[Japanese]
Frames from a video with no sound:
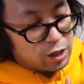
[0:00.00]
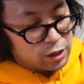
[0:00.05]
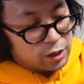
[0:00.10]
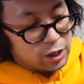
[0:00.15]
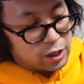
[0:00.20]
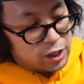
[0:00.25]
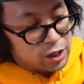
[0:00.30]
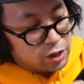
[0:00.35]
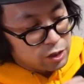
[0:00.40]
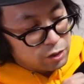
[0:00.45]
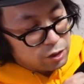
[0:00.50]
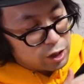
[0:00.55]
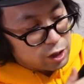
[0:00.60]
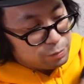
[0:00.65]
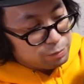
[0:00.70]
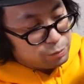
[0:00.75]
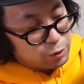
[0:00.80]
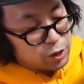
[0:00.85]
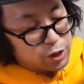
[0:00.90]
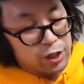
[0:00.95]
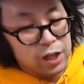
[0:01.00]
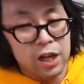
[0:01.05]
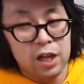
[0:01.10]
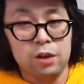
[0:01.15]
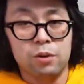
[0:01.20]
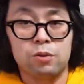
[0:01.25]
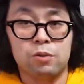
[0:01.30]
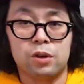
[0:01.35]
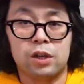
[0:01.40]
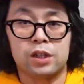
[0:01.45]
で、止水ジップじゃな
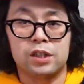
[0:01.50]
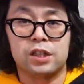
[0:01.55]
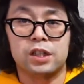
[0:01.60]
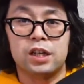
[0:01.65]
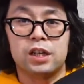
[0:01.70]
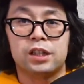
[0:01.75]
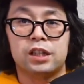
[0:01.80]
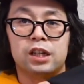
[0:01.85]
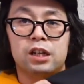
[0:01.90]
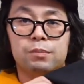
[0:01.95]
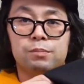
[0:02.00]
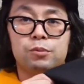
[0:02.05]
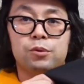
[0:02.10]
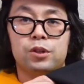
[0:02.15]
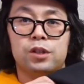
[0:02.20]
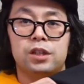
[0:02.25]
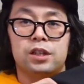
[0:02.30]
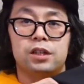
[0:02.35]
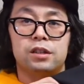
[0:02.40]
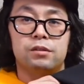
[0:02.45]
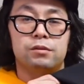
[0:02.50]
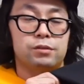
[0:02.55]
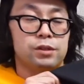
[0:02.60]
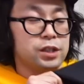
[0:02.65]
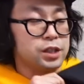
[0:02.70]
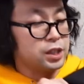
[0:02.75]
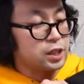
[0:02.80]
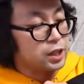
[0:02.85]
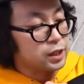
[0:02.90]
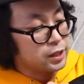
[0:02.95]
い方がスケーターっぽい
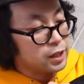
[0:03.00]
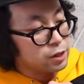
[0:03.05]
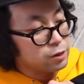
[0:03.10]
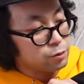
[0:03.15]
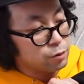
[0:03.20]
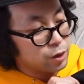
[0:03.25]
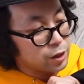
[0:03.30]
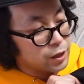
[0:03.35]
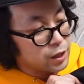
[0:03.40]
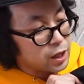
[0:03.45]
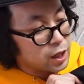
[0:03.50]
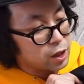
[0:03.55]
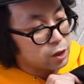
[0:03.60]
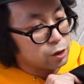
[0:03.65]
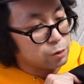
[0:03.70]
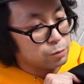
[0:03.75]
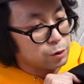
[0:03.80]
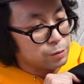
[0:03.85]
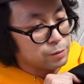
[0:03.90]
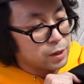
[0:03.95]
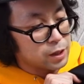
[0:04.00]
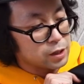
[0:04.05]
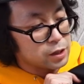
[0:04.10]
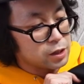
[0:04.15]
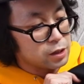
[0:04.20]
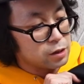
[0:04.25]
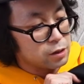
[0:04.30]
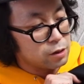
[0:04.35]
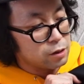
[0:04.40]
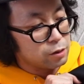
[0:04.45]
雰囲気が出るのかなと思います。